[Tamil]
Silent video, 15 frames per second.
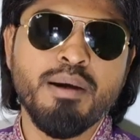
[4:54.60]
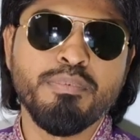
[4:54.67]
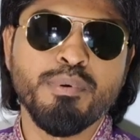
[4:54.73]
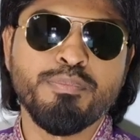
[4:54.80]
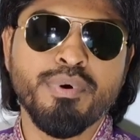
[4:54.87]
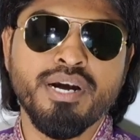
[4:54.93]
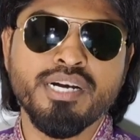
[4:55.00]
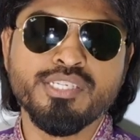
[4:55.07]
அப்போ
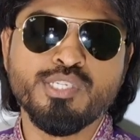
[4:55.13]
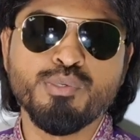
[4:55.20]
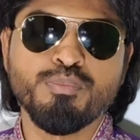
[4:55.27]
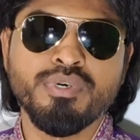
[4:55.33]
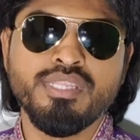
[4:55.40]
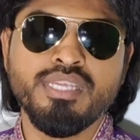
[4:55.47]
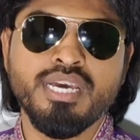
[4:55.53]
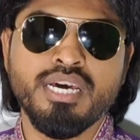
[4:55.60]

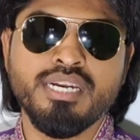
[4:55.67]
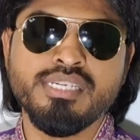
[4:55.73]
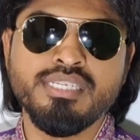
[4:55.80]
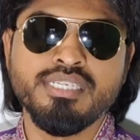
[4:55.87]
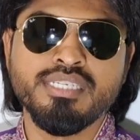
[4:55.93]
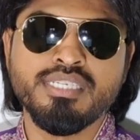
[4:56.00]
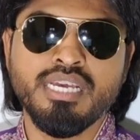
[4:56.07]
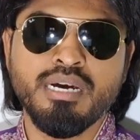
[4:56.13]
பாசுமதி
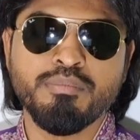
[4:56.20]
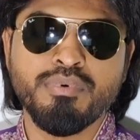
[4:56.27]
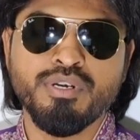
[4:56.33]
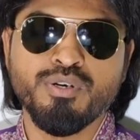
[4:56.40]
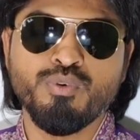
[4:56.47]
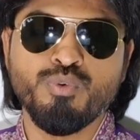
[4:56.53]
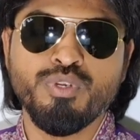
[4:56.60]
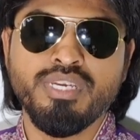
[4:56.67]
அரிசி
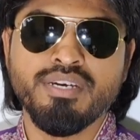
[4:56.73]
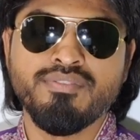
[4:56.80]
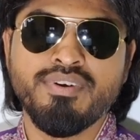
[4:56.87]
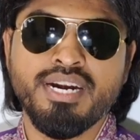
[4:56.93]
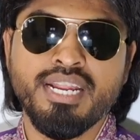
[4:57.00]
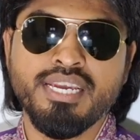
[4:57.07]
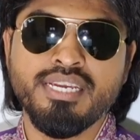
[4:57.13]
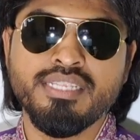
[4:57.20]
சாப்பிடக்கூடிய
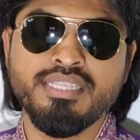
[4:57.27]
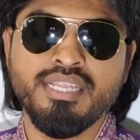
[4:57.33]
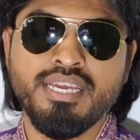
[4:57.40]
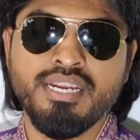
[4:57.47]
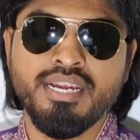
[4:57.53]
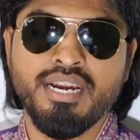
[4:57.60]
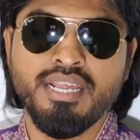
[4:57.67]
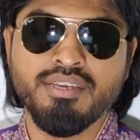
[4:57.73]
வட
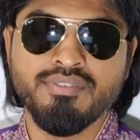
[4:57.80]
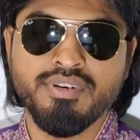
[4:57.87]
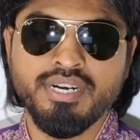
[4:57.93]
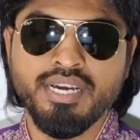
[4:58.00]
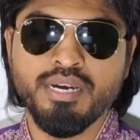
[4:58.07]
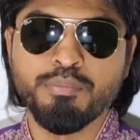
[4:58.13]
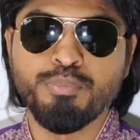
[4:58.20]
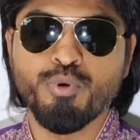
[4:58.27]
இந்தியர்களை
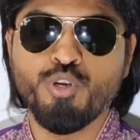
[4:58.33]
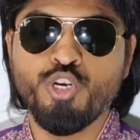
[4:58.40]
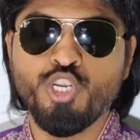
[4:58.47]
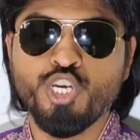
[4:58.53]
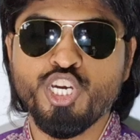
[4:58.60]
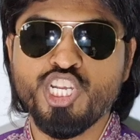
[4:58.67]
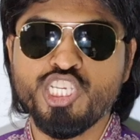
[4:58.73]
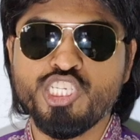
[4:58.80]
விட
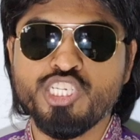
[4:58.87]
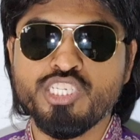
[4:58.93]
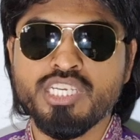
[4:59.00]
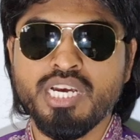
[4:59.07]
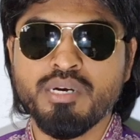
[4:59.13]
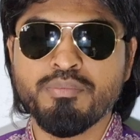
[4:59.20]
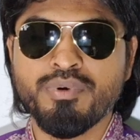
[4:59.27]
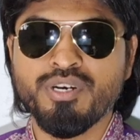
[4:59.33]
பொன்னி அரிசி
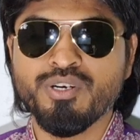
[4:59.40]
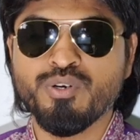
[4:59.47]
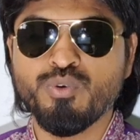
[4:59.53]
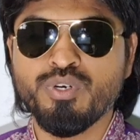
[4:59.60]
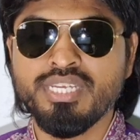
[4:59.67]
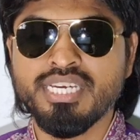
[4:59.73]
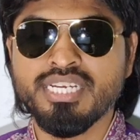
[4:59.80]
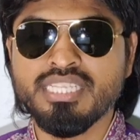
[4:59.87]

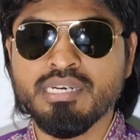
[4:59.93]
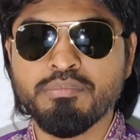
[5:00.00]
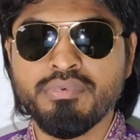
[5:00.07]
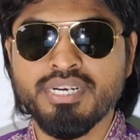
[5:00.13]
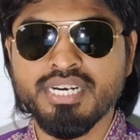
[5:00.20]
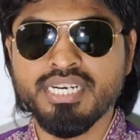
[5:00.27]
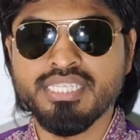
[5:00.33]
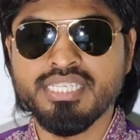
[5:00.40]
சாப்பிடக்கூடிய
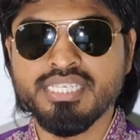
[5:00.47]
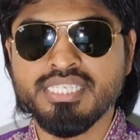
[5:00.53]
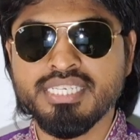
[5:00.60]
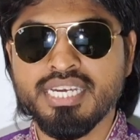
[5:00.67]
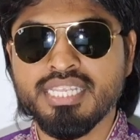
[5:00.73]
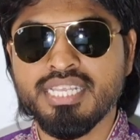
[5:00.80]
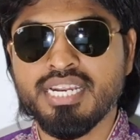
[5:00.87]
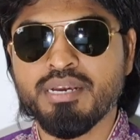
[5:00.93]
தமிழகத்தைச்
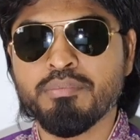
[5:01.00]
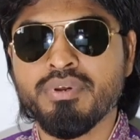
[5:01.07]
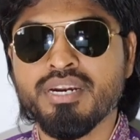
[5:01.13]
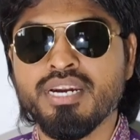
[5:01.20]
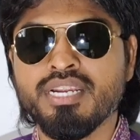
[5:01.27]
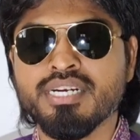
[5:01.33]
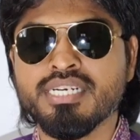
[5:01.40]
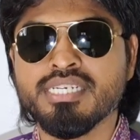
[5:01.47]
சேர்ந்த
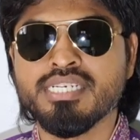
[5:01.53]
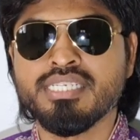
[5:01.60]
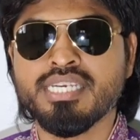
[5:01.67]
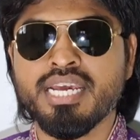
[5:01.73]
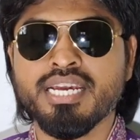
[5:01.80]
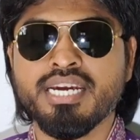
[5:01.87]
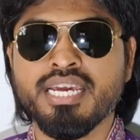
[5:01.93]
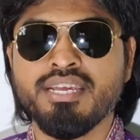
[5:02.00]
நபர்களுக்கு
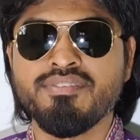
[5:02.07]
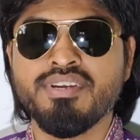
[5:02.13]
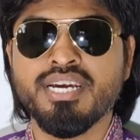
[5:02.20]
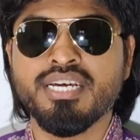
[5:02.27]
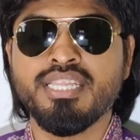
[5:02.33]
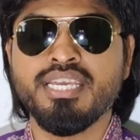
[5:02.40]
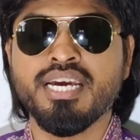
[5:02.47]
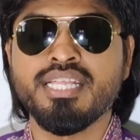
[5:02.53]
சர்க்கரை
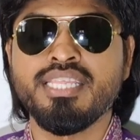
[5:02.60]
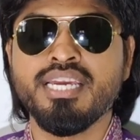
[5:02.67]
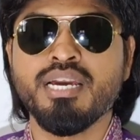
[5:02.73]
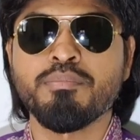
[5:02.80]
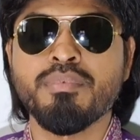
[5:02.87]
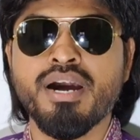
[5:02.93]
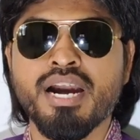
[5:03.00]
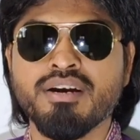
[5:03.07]
வியாதி
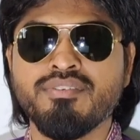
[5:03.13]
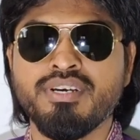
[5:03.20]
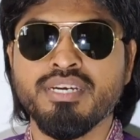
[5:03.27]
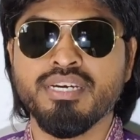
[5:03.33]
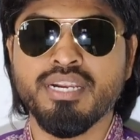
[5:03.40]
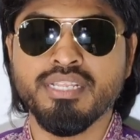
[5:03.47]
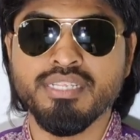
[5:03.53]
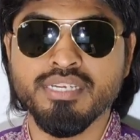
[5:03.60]
அதிகமாக
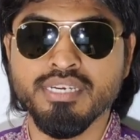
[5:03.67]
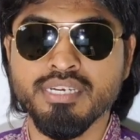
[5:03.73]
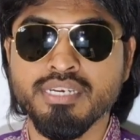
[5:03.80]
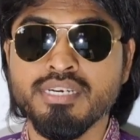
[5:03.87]
வருகிறது